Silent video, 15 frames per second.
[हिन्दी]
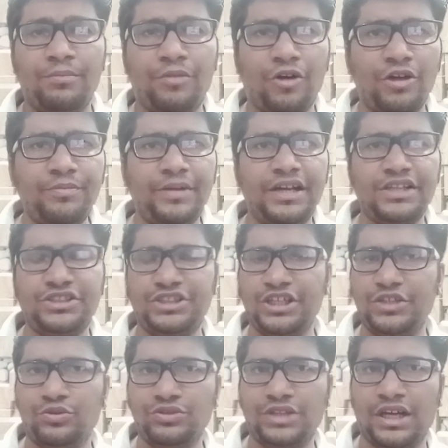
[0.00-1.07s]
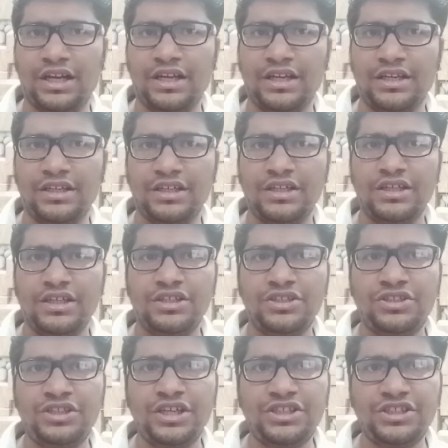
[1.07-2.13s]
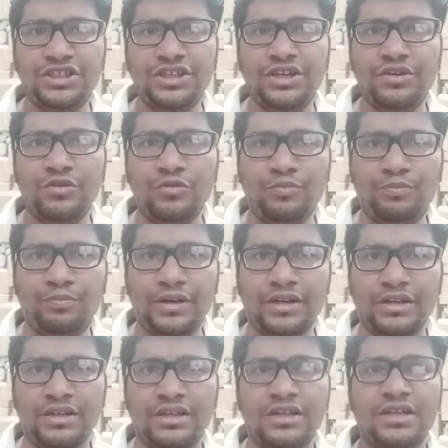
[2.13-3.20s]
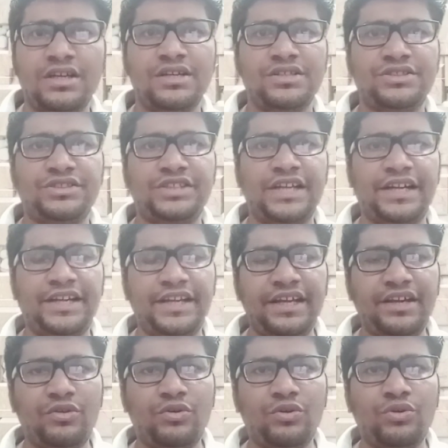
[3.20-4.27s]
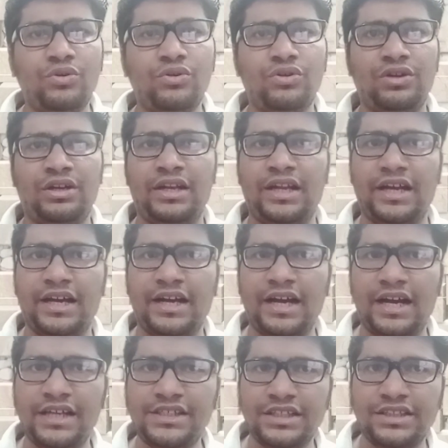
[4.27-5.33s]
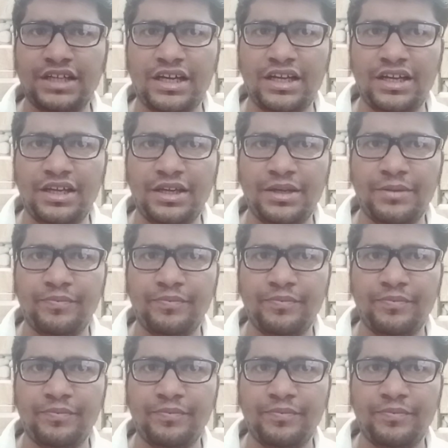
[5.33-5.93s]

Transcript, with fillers: बहुत बड़ा स्टेज होता है स्टेज के ऊपर सेटिंग को लगाया जाता है